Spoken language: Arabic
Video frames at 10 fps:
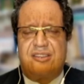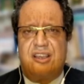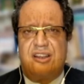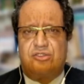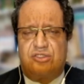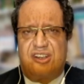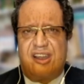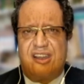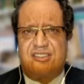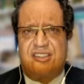حتى لا
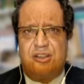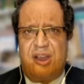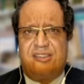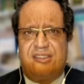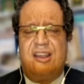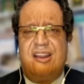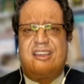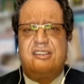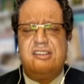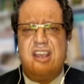تترك غزه لوحدها
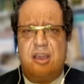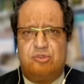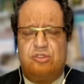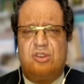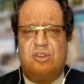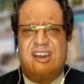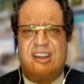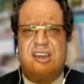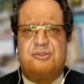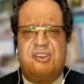لكن يبدو ان
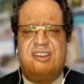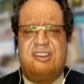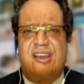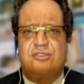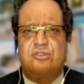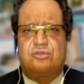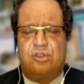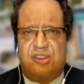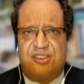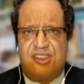القرار فعلا قد
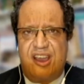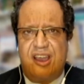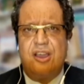اتخذ